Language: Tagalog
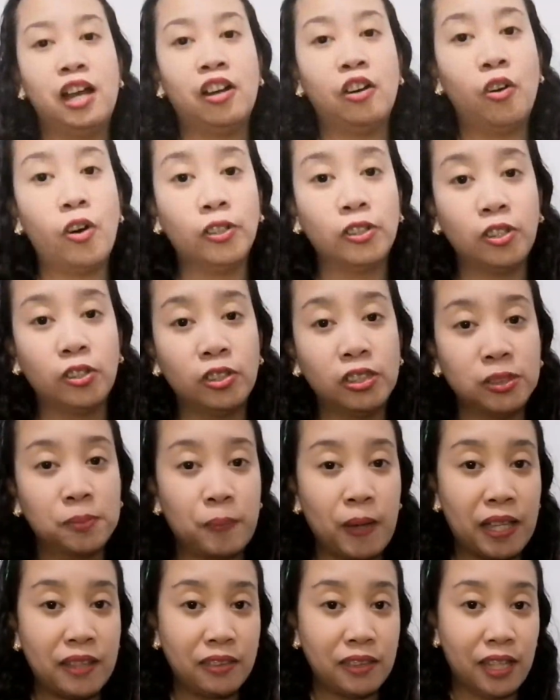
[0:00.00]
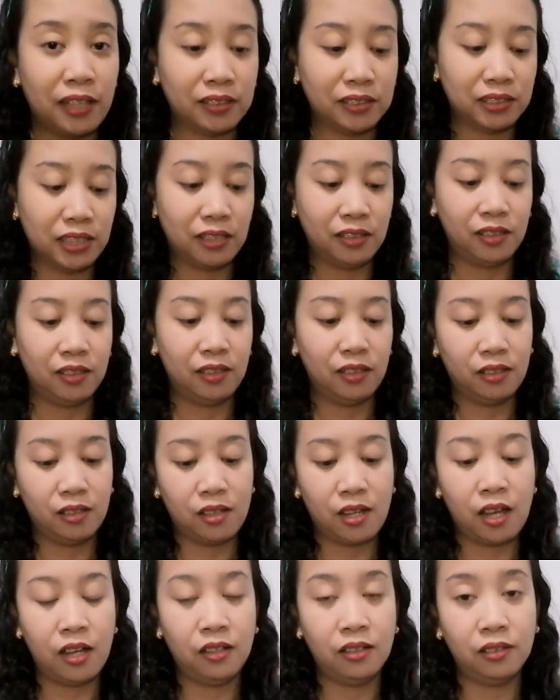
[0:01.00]
uh, cotton spandex ang
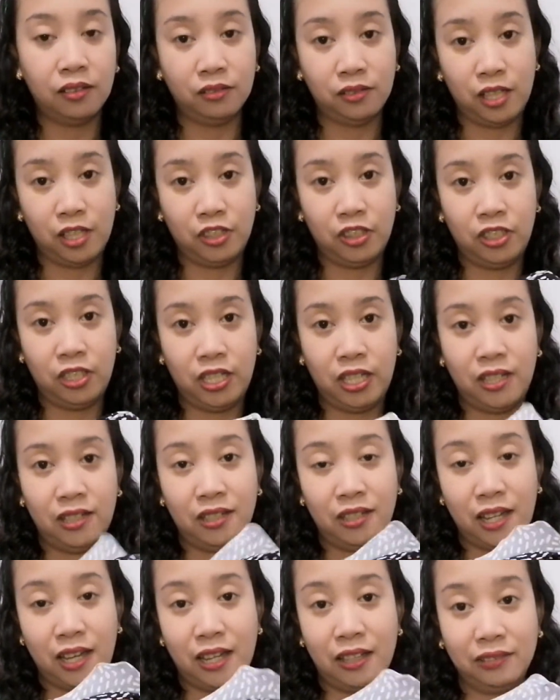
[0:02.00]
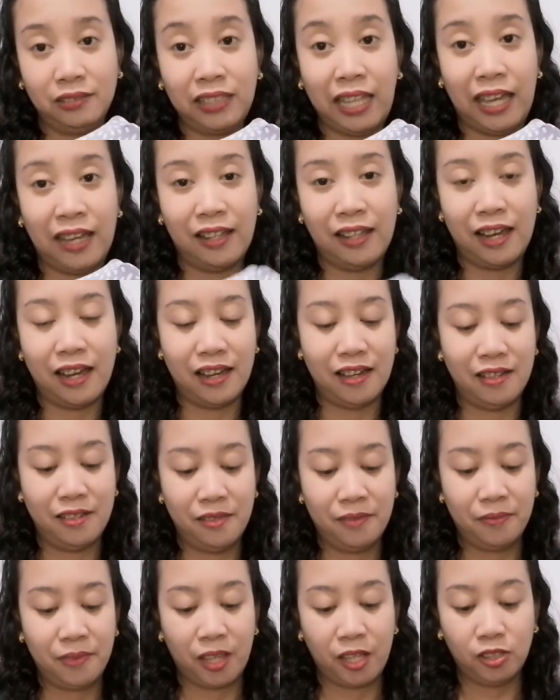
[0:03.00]
ang ano niya, ang tela.
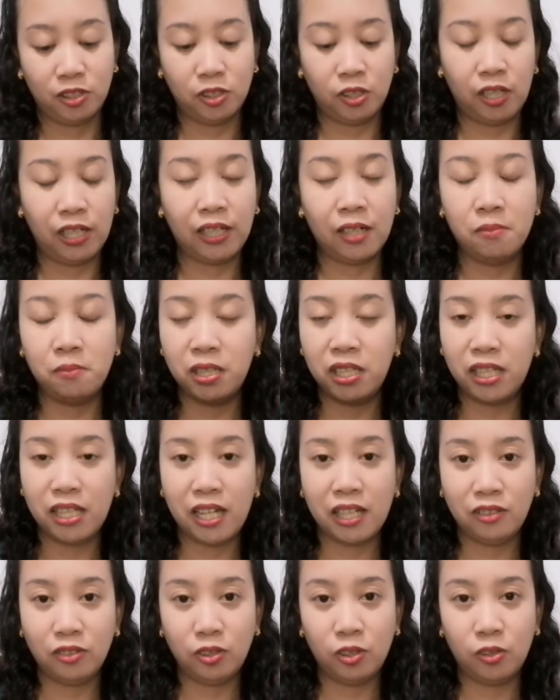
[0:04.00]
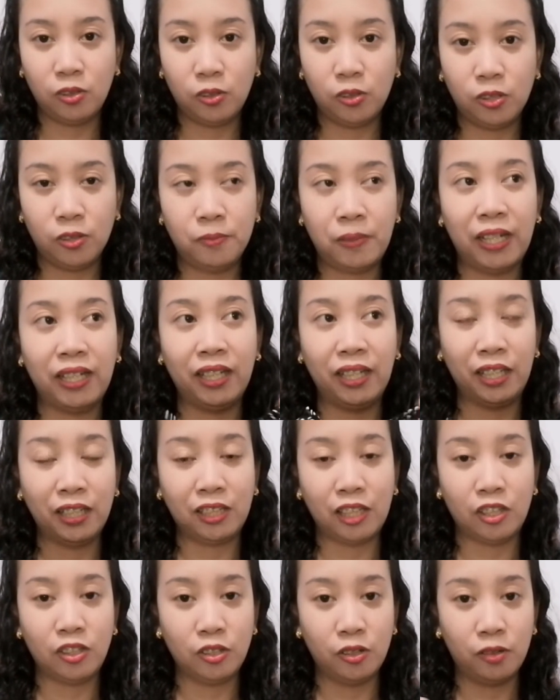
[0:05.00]
So karamihan doon
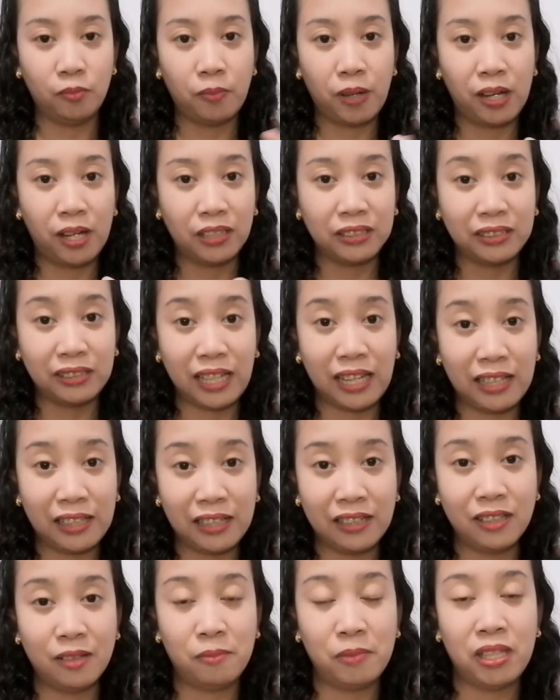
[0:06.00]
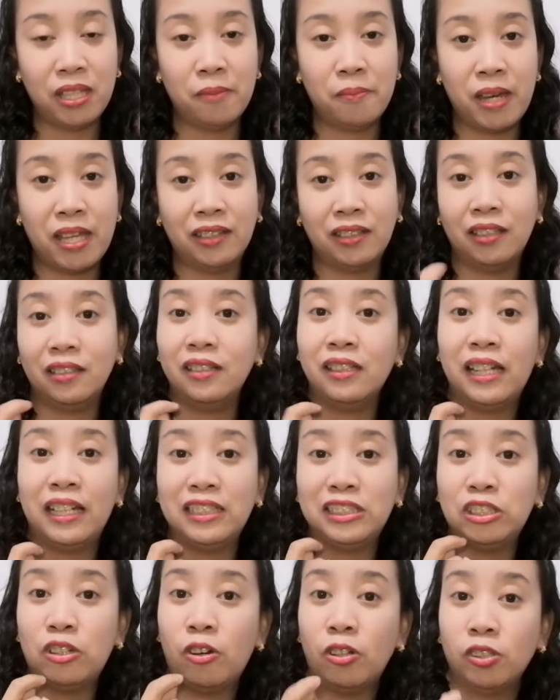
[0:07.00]
makikita nyo mga tela na binibenta nila
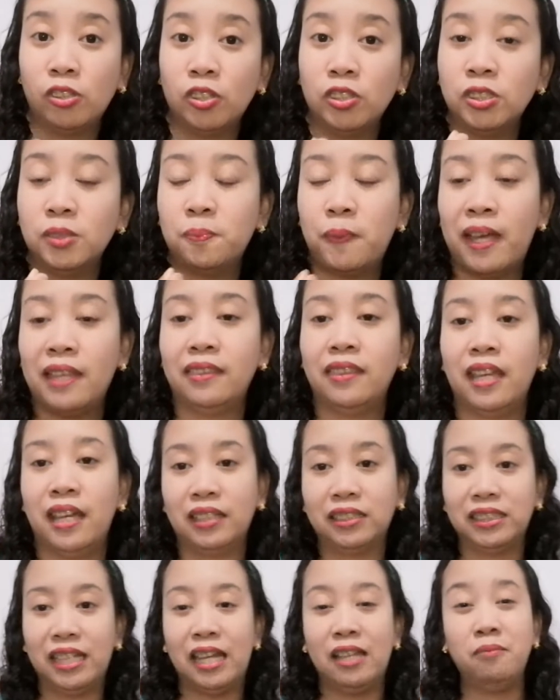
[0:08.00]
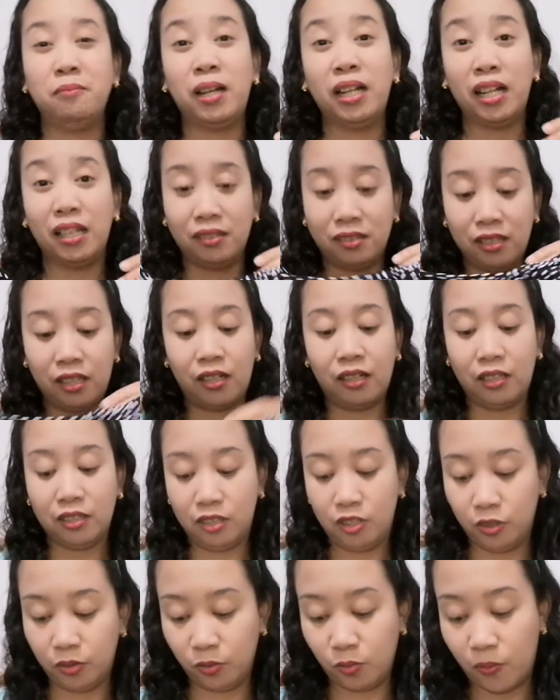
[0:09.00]
is cotton spandex and maganda
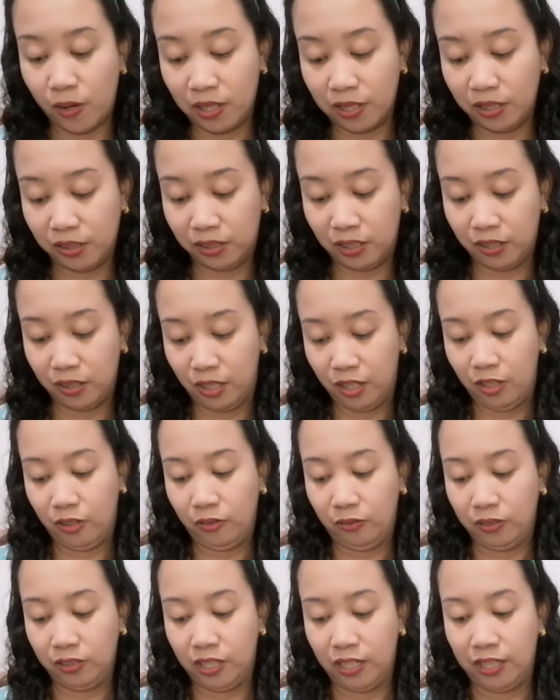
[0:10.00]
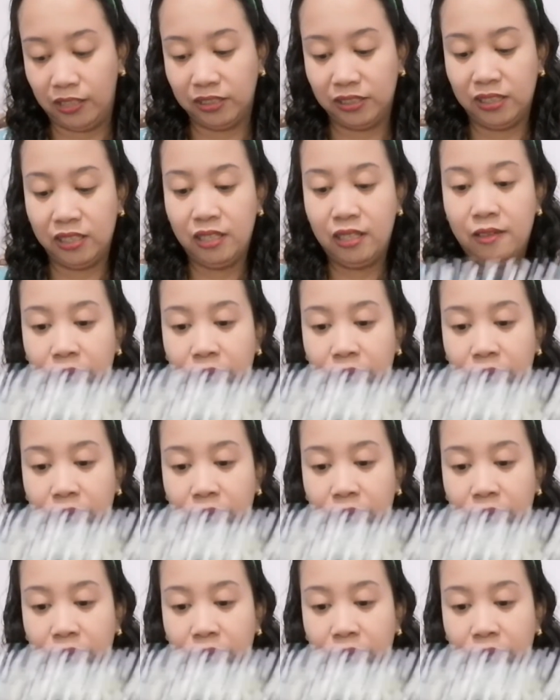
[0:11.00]
rin yung quality na yun, guys.